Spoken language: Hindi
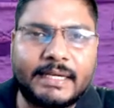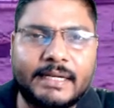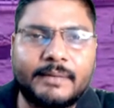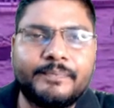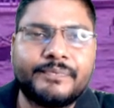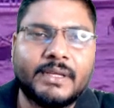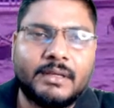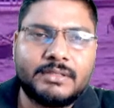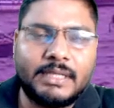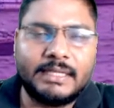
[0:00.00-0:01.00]
करें
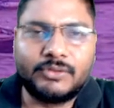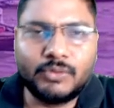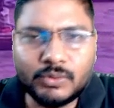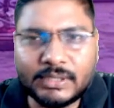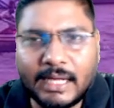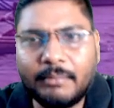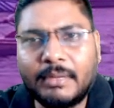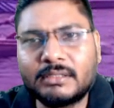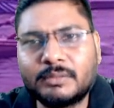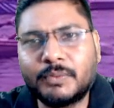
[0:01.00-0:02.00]
चलिए दूसरा
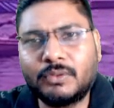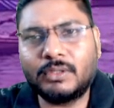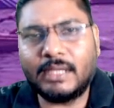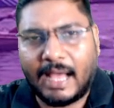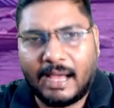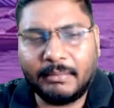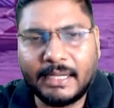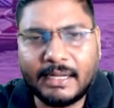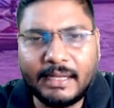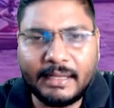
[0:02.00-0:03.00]
महत्वपूर्ण
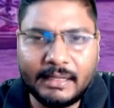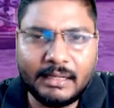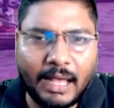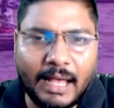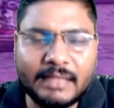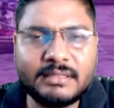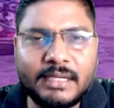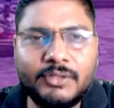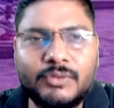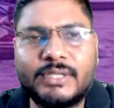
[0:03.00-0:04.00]
हमारा आज
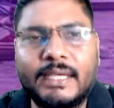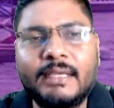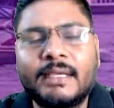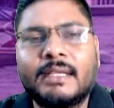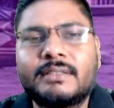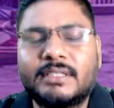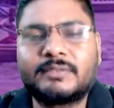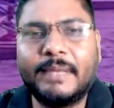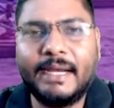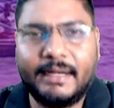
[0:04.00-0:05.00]
का न्यूज है
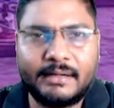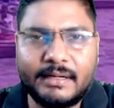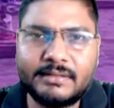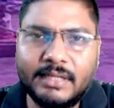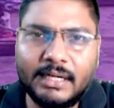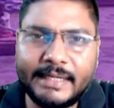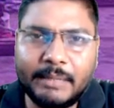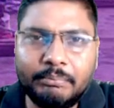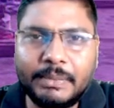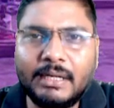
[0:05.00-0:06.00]
जिसमें इंटरनेशनल
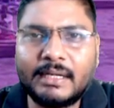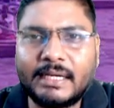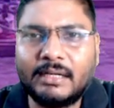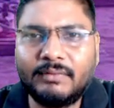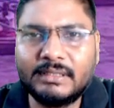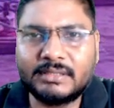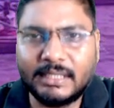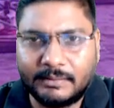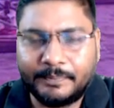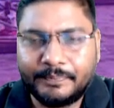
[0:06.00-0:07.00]
टेम्पल
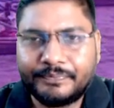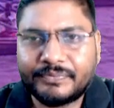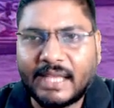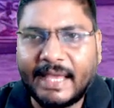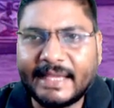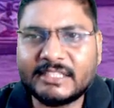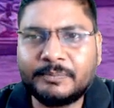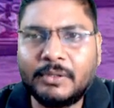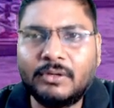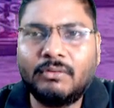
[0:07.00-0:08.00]
कन्वेंशन
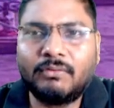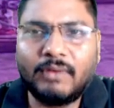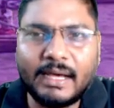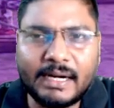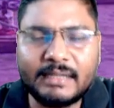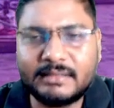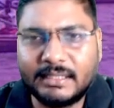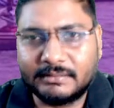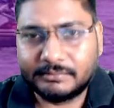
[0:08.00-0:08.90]
एक्सपो वाराणसी